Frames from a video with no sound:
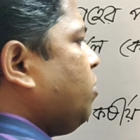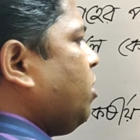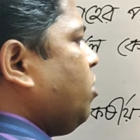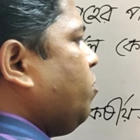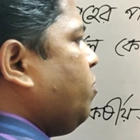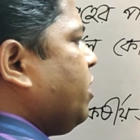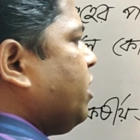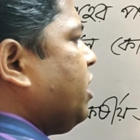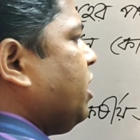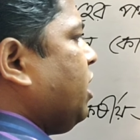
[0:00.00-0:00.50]

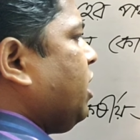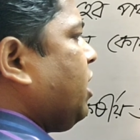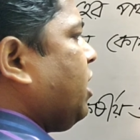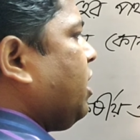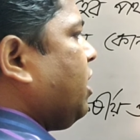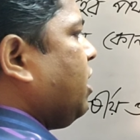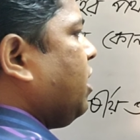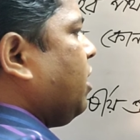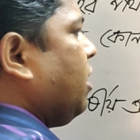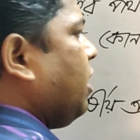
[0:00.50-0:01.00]
সমানুপাতিক
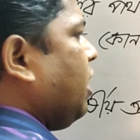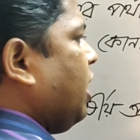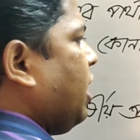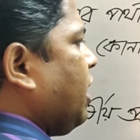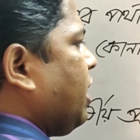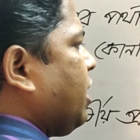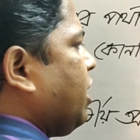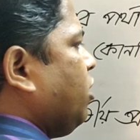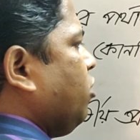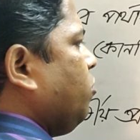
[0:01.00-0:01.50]

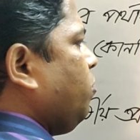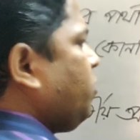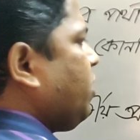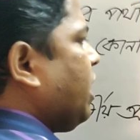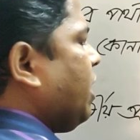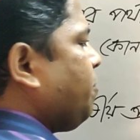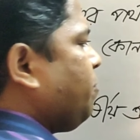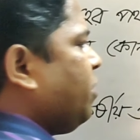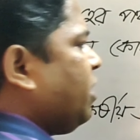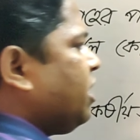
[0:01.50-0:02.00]
আর কিউব
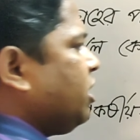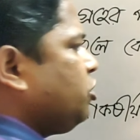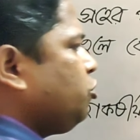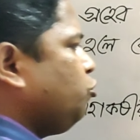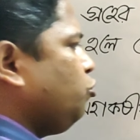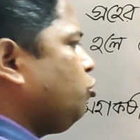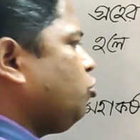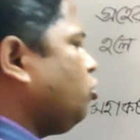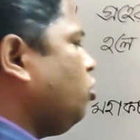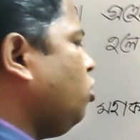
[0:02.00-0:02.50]
ক্যাপলারের
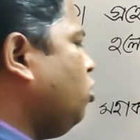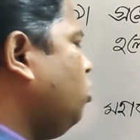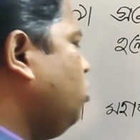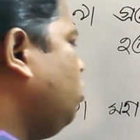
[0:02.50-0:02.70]
সূত্র